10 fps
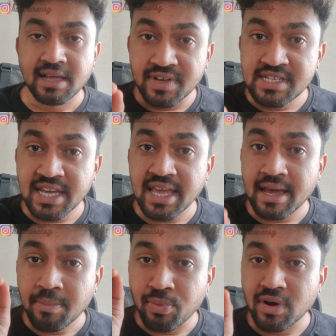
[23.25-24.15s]

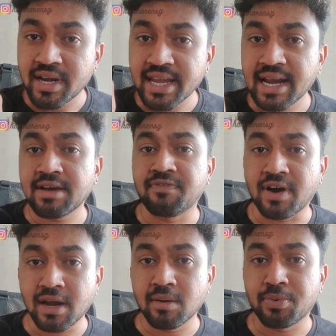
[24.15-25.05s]
விஜய பொலிட்டிக்கலா
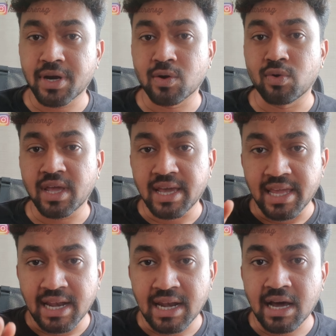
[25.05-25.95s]
ஃபாலோ பண்ணக்கூடிய
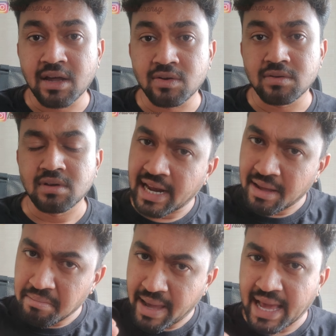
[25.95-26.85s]
எல்லாரும்
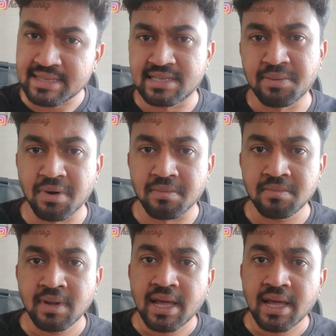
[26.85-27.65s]
இல்லைன்னா மேக்சிமம்